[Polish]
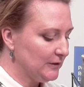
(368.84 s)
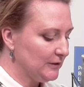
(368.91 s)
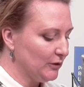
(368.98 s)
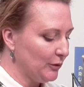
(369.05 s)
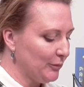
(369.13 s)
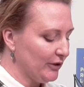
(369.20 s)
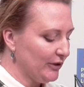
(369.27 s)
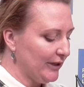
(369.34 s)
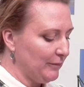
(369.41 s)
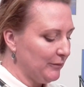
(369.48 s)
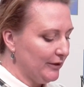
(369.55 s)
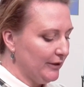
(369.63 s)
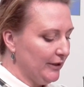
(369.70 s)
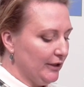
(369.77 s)
są to
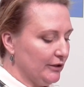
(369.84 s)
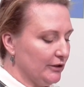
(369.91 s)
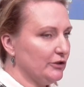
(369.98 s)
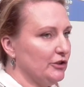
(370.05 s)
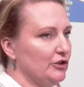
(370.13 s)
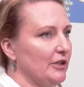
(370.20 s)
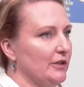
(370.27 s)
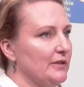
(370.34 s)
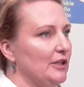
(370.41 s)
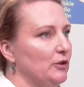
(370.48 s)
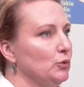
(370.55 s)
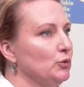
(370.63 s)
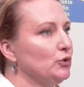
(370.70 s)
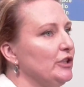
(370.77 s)
programy
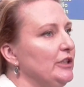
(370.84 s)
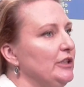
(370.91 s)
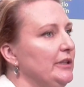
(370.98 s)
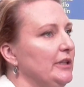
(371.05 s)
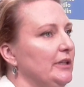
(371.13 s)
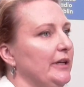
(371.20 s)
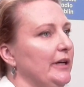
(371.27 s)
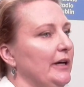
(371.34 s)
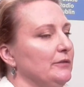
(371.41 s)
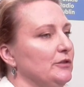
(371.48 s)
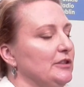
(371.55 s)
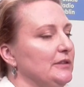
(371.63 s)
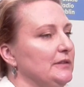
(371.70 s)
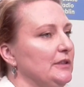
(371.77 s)
dotyczące uszczelnienia
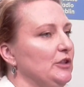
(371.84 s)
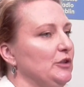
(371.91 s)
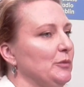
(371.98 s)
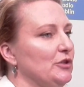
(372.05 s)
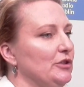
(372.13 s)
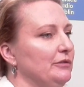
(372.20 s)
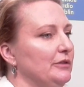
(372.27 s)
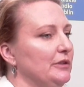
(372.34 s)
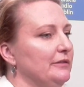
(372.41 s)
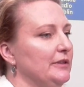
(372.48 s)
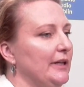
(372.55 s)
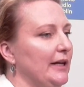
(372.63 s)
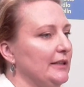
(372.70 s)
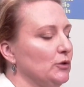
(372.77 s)
wszystkich możliwych
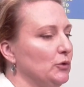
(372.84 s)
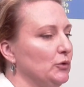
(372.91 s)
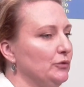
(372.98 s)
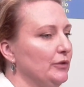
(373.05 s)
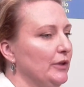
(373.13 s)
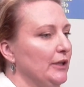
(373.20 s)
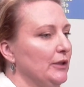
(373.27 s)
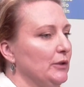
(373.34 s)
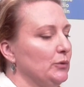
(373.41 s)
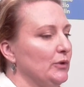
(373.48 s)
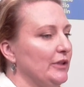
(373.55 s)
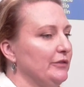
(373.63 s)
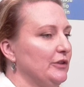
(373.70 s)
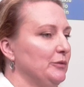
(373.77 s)
wydatków,
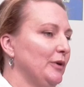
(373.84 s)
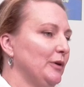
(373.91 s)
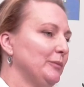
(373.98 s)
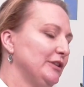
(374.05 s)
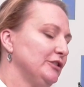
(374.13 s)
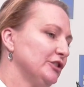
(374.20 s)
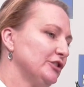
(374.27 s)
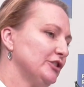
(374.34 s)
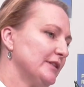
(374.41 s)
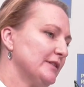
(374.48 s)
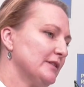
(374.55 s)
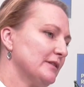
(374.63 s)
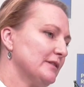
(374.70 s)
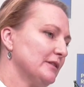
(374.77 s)
które w tym momencie
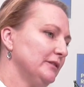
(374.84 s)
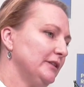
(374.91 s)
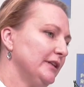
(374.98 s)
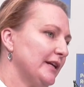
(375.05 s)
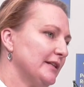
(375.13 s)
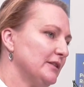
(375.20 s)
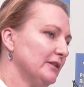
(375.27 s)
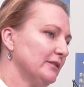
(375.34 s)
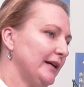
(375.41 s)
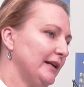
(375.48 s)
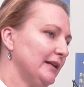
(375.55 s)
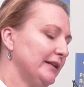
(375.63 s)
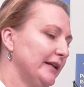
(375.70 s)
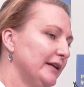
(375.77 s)
często są
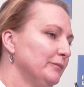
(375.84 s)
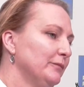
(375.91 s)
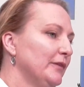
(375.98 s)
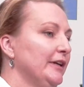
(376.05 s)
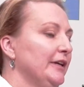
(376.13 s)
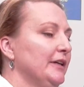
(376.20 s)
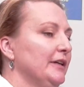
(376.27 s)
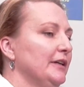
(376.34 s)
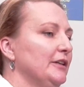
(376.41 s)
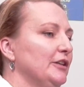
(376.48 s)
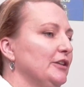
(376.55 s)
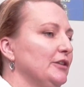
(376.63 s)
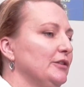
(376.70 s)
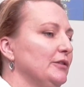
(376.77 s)
nieracjonalne.
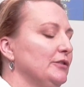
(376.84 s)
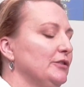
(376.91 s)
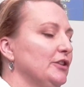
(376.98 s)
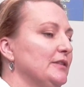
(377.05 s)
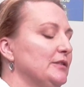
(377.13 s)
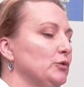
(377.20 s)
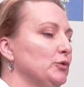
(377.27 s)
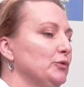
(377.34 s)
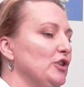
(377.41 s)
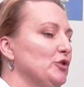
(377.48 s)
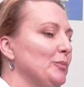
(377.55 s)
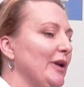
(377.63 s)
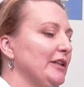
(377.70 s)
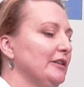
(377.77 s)
Y, to jest
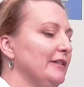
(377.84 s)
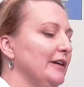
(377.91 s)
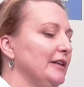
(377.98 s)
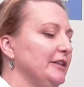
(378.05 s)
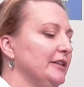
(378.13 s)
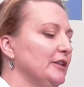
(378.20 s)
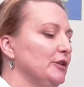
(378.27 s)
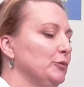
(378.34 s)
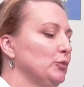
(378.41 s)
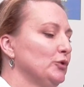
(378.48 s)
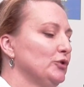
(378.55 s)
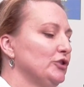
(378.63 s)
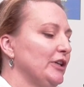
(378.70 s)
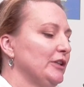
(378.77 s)
również planowanie
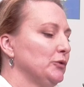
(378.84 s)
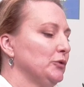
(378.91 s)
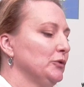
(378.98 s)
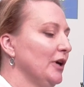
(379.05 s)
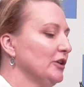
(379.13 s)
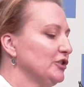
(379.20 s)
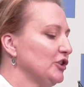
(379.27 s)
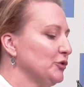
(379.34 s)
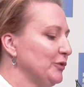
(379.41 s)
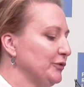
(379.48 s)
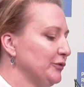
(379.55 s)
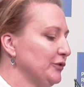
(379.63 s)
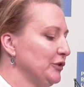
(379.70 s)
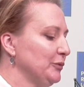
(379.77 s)
budżetu,
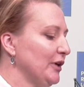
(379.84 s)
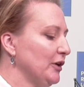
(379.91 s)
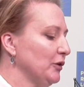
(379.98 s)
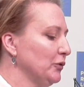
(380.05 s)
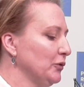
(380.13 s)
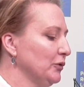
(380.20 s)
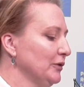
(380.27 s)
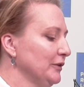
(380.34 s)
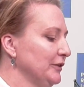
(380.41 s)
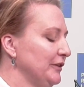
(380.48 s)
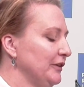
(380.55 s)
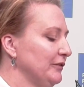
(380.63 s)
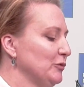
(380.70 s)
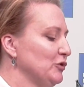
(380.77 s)
chociażby w tym roku,
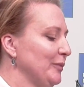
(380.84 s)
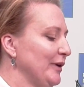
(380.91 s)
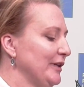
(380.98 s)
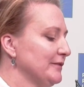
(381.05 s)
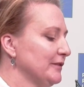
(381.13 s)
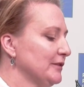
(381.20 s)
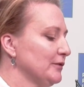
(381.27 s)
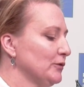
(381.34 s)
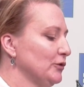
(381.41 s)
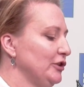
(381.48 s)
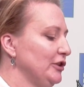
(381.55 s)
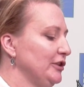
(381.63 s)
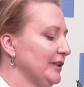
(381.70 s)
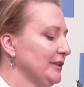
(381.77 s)
nie wiem czy Państwo
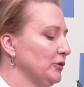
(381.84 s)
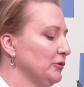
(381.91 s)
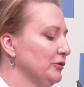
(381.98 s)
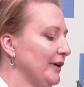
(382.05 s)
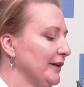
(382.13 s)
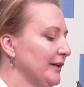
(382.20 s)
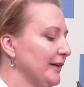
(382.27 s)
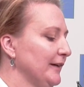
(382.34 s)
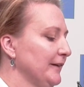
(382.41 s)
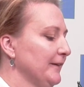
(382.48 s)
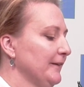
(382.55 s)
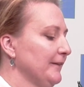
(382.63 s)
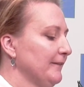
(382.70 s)
zwrócili na to uwagę,